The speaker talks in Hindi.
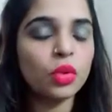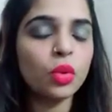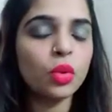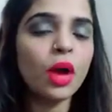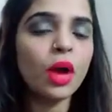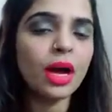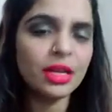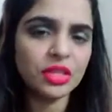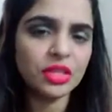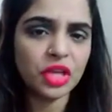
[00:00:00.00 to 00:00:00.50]

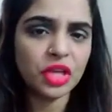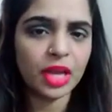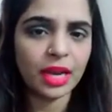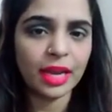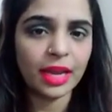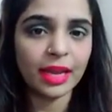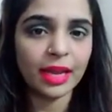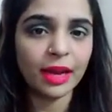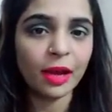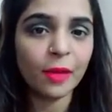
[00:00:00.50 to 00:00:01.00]
अच्छा
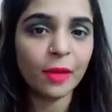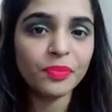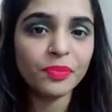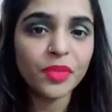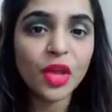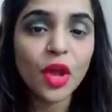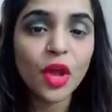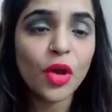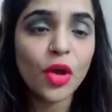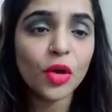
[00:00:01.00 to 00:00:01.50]
रहेगा
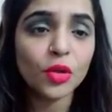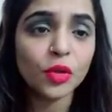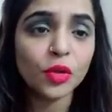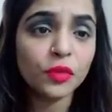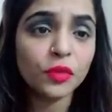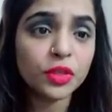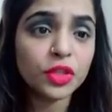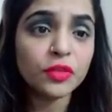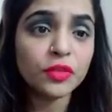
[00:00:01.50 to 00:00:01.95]
तो फर्स्ट ऑफ